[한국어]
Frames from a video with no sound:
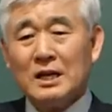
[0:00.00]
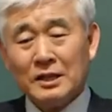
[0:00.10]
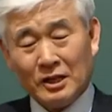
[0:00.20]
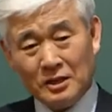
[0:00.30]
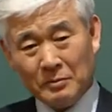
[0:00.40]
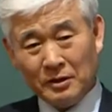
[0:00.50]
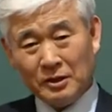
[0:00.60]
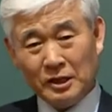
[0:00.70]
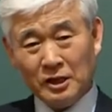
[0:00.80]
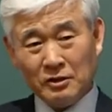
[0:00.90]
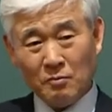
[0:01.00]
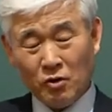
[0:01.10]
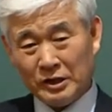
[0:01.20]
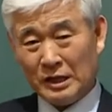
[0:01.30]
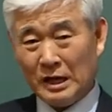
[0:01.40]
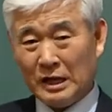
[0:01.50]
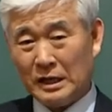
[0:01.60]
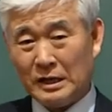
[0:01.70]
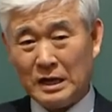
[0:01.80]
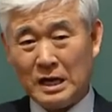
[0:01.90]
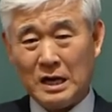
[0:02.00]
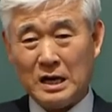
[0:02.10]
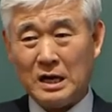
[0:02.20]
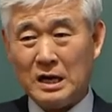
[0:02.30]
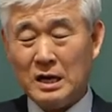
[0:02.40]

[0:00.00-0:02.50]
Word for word: 다시 말하면 지식정보화 시대가 되니까